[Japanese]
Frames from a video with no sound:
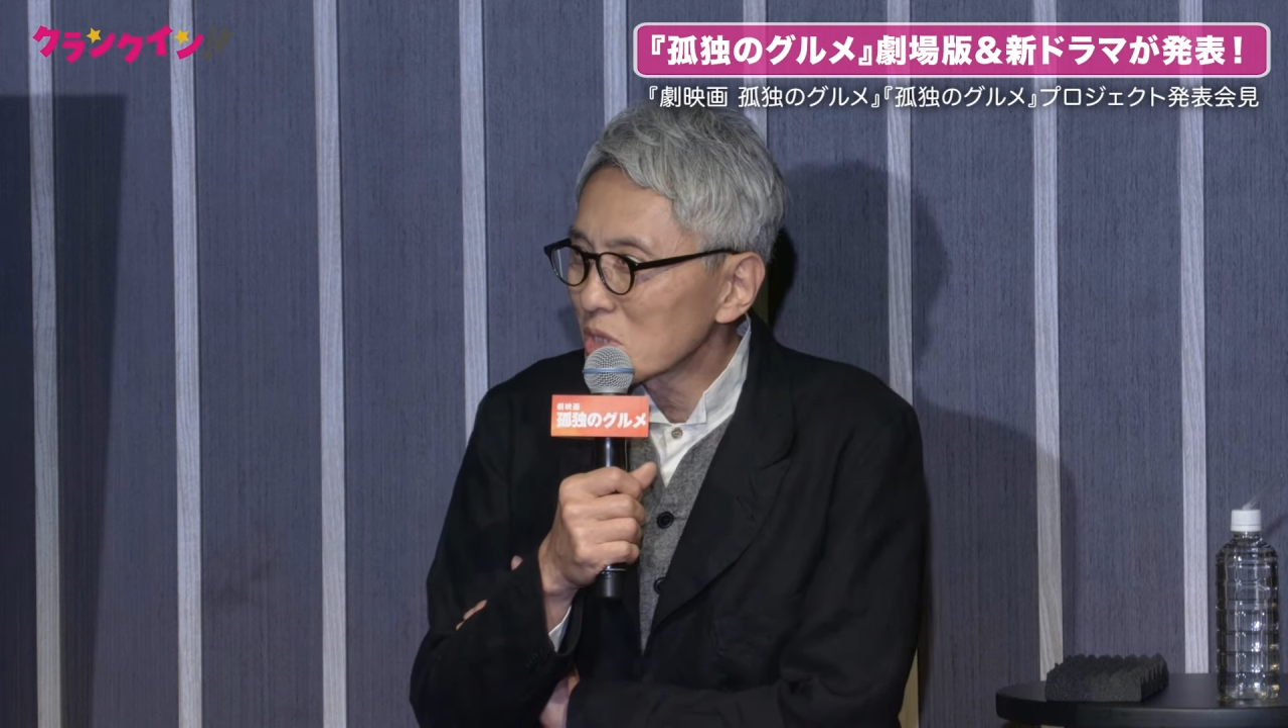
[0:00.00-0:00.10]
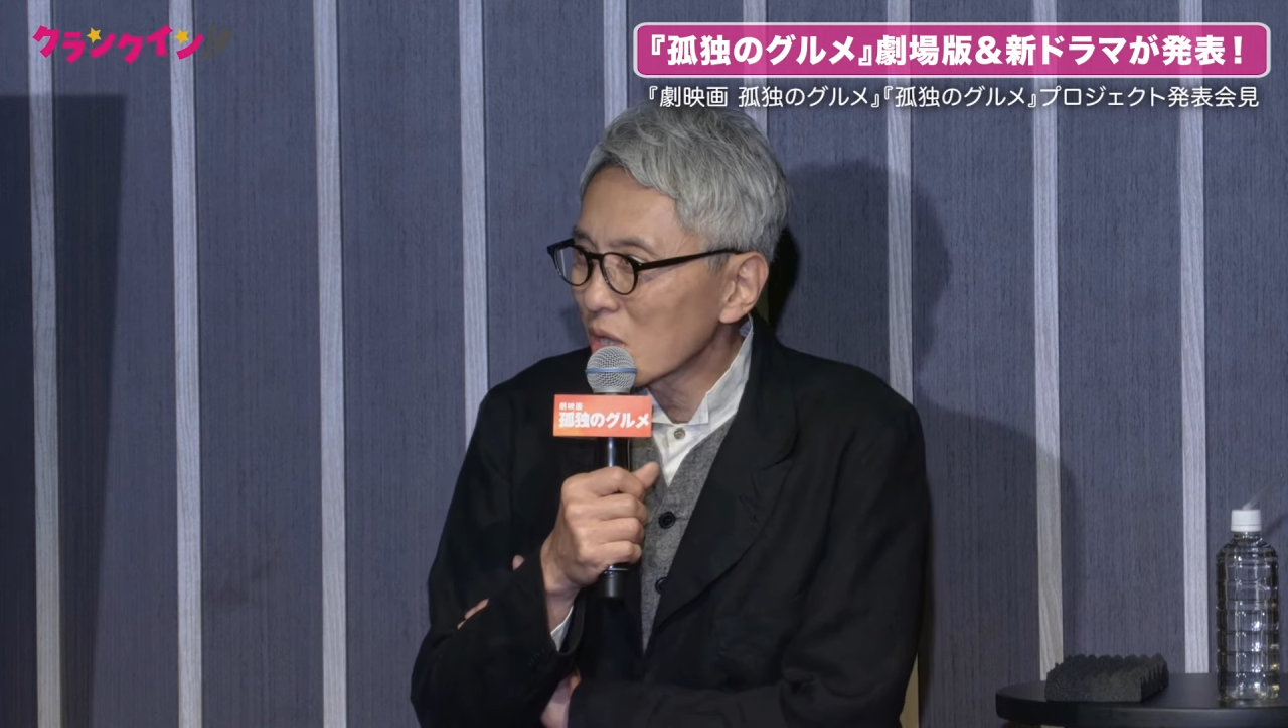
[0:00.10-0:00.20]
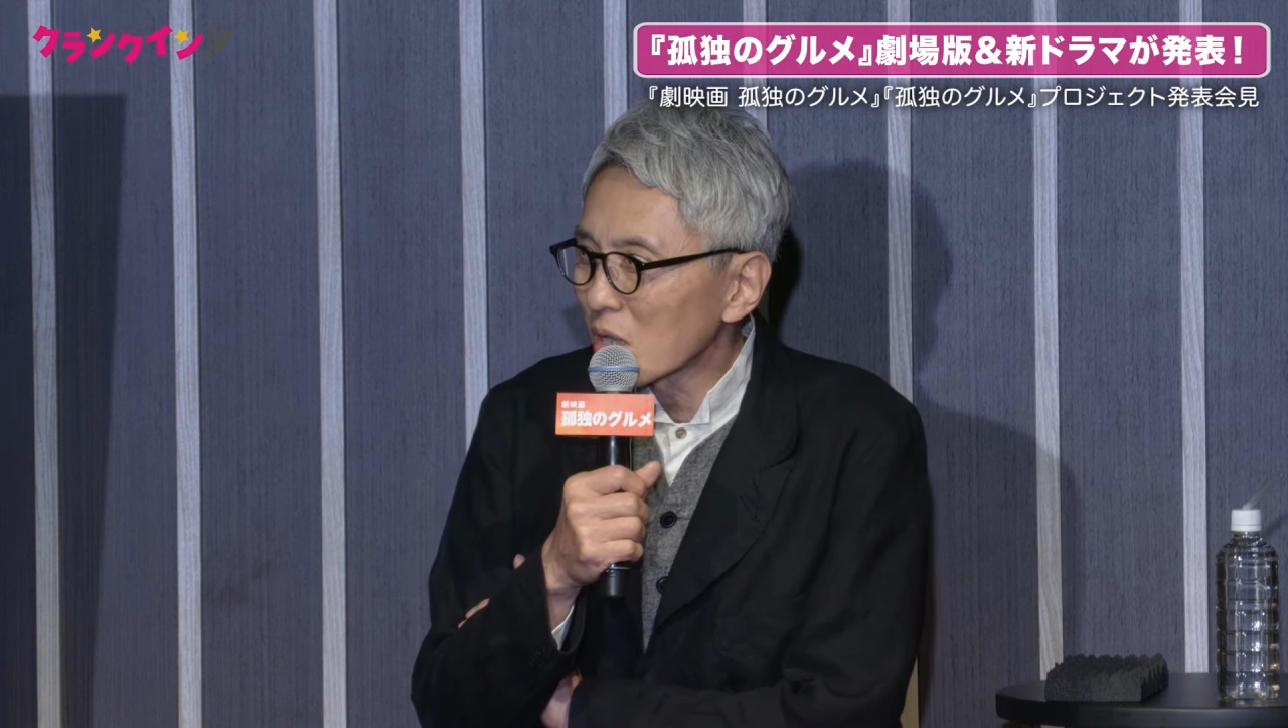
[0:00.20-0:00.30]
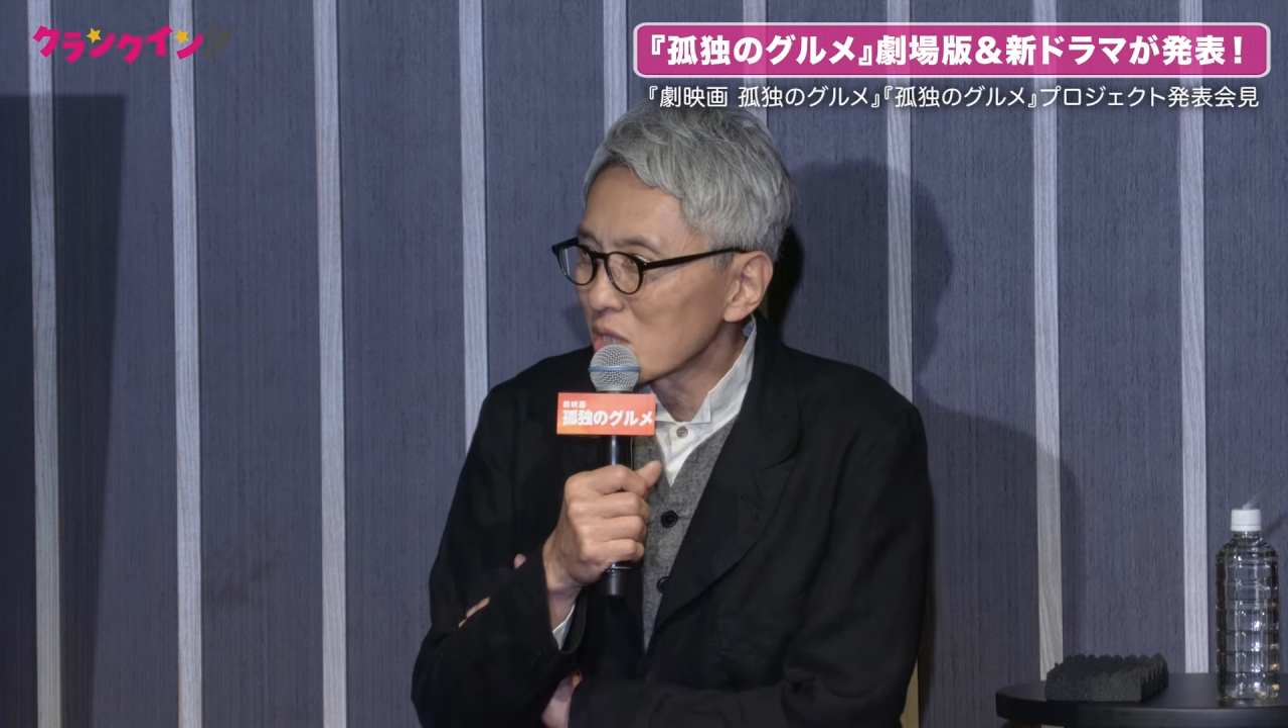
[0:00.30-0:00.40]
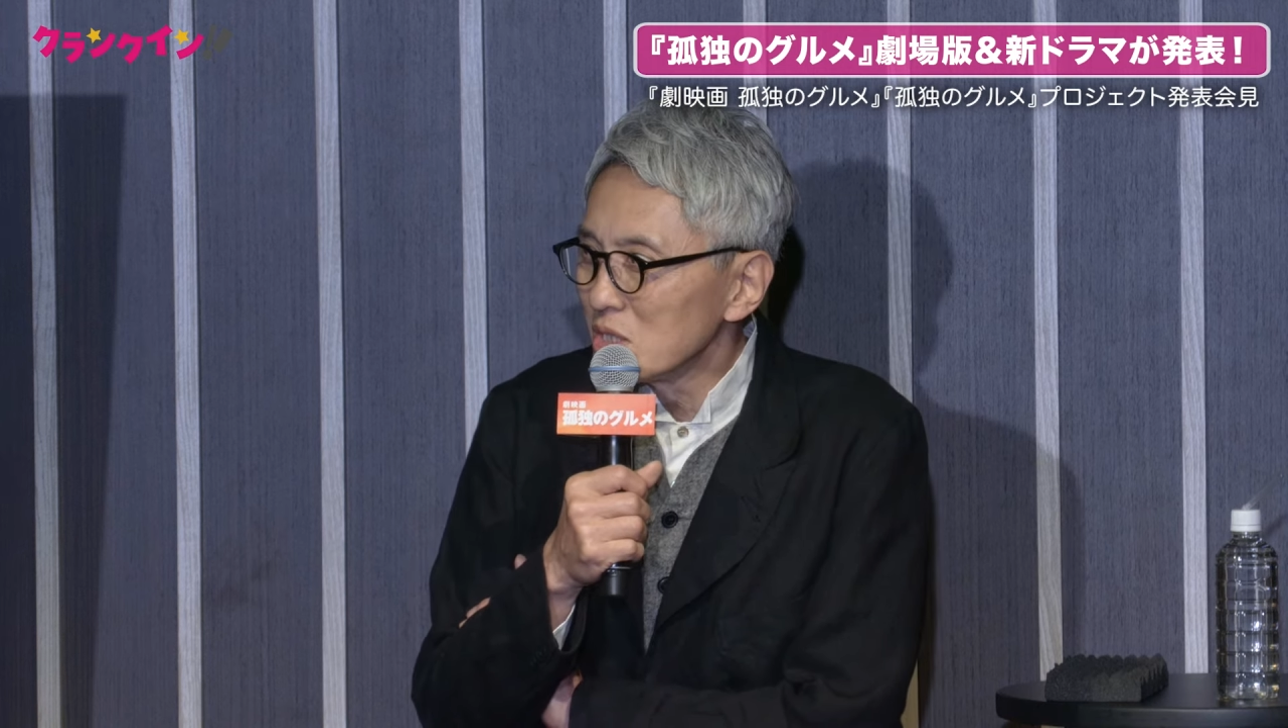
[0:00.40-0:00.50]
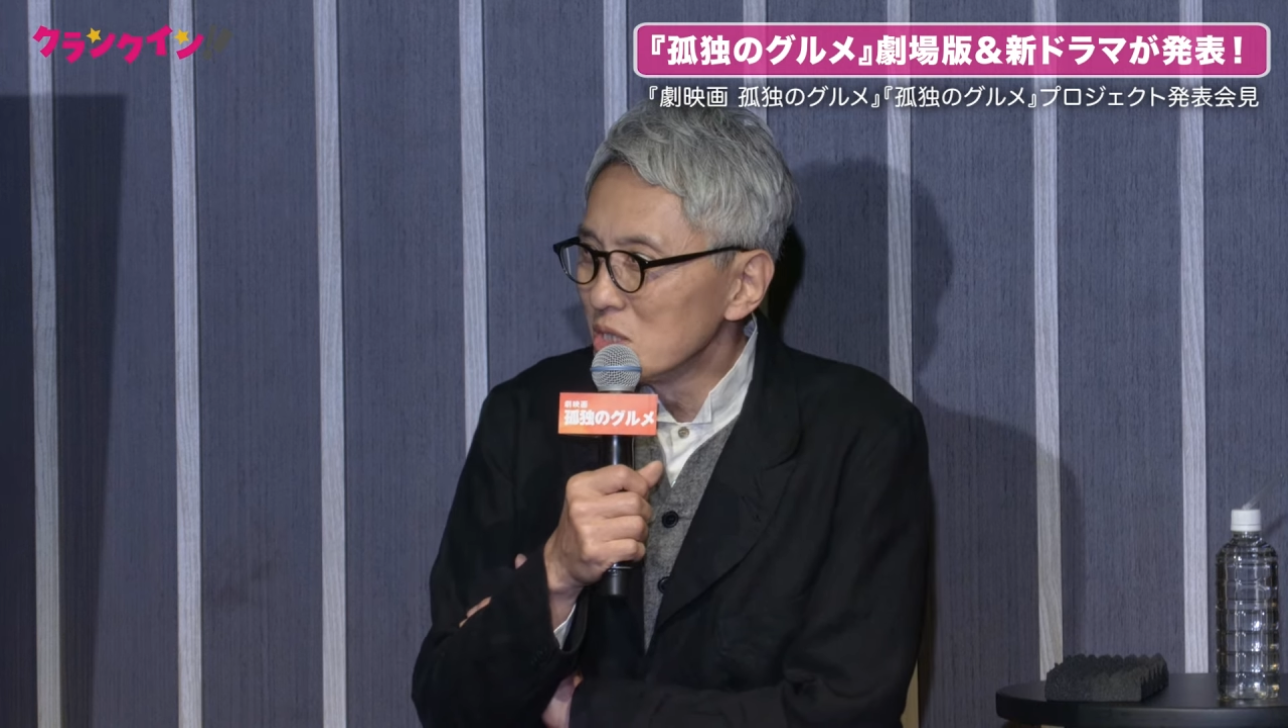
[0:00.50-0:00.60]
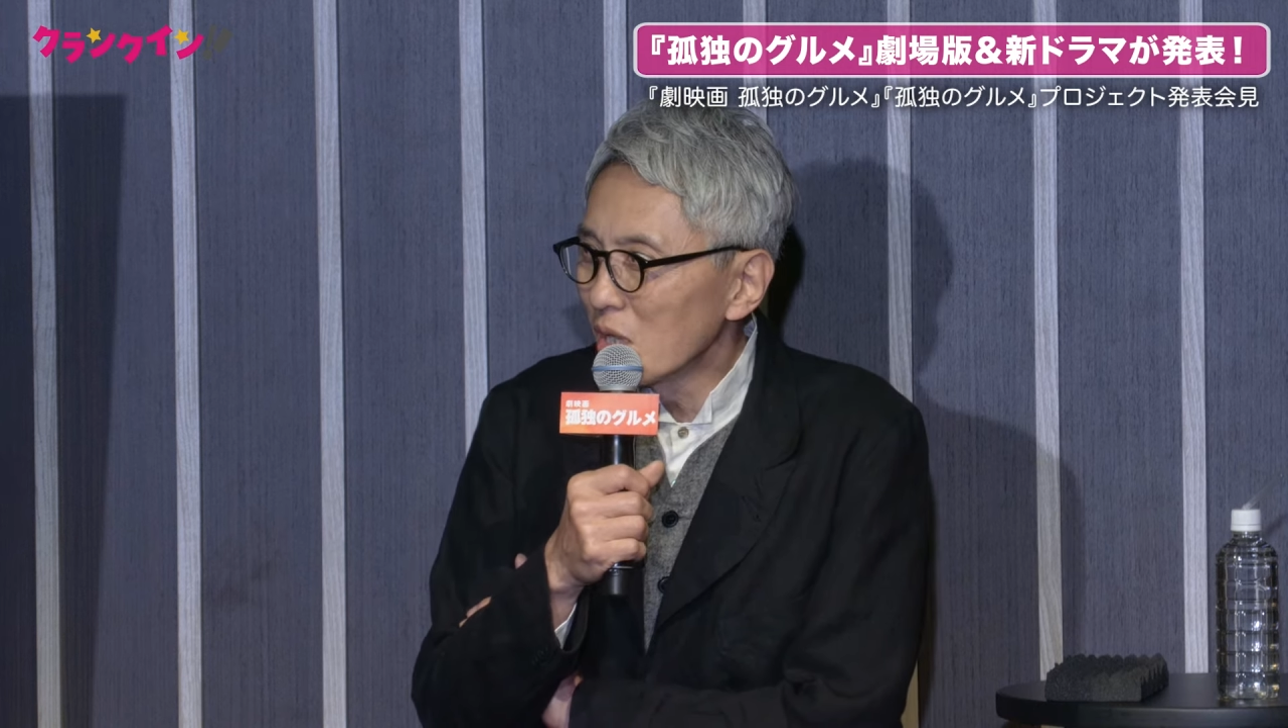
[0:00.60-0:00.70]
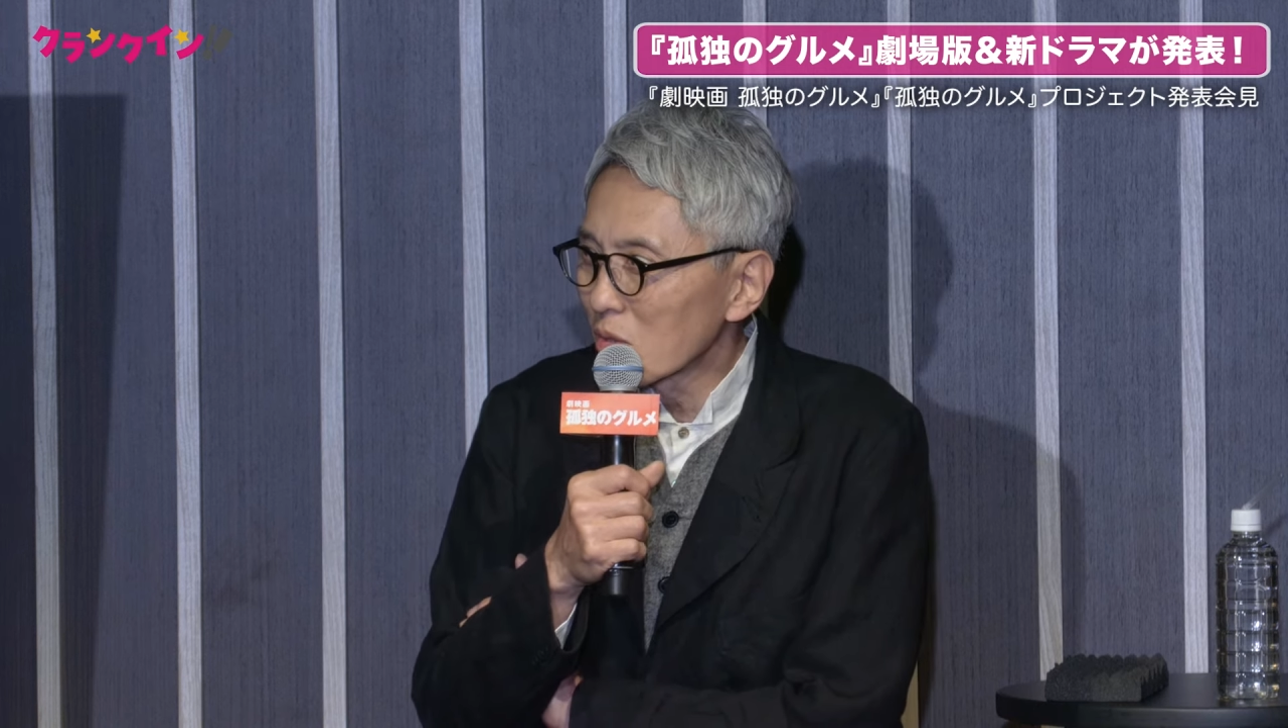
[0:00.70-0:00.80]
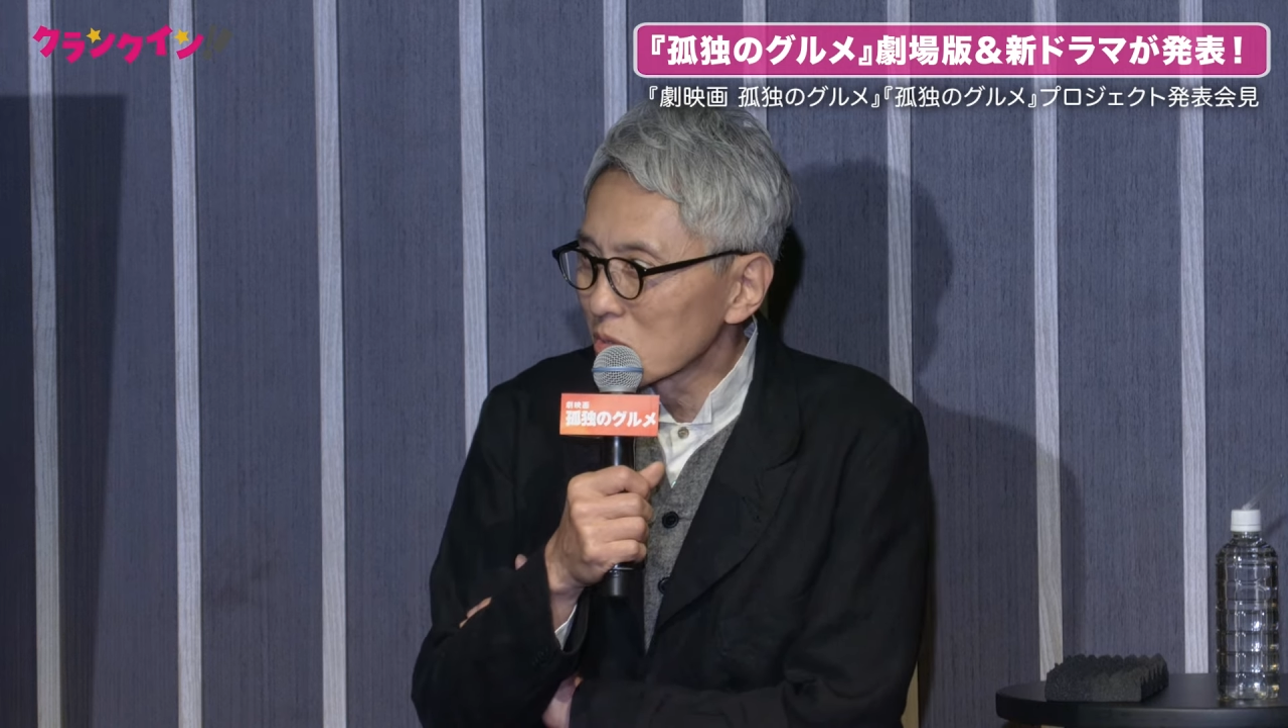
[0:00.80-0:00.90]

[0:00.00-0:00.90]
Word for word: たからいいだ